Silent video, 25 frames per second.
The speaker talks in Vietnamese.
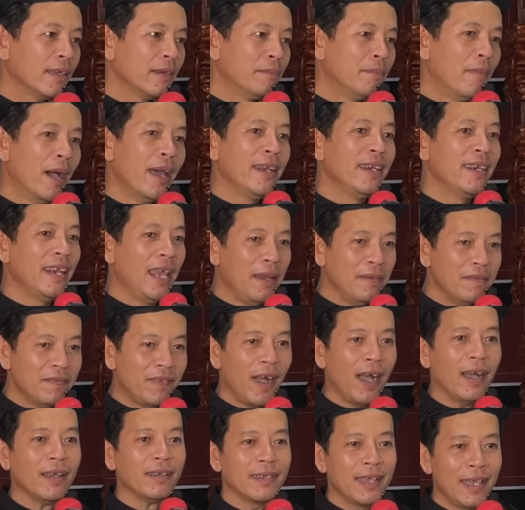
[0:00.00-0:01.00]
mình niệm
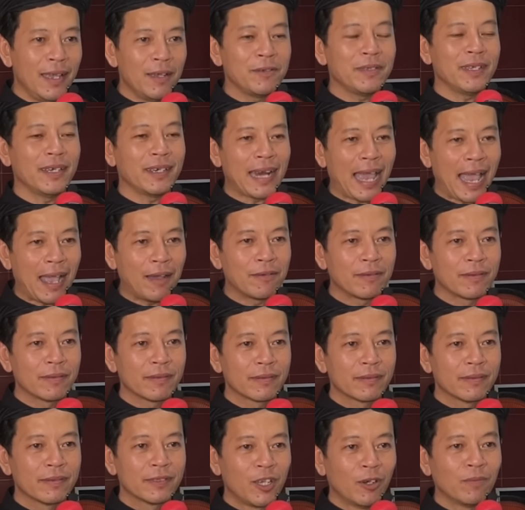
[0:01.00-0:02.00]
phật nhiều chừng nào
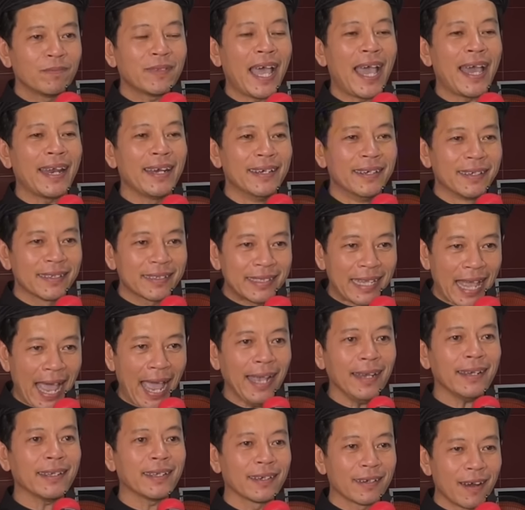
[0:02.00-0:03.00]
chúng ta được
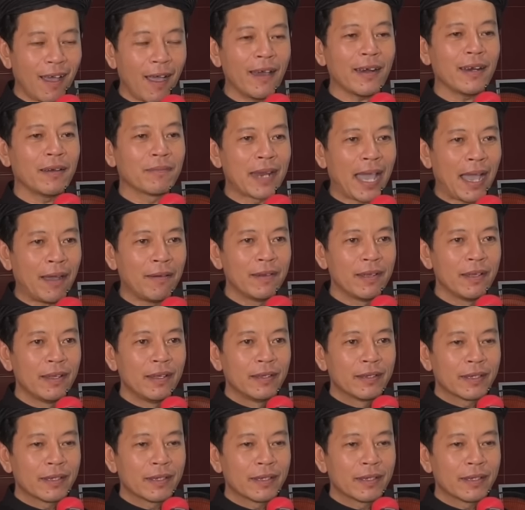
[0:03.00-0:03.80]
sáng chừng đó đồng đạo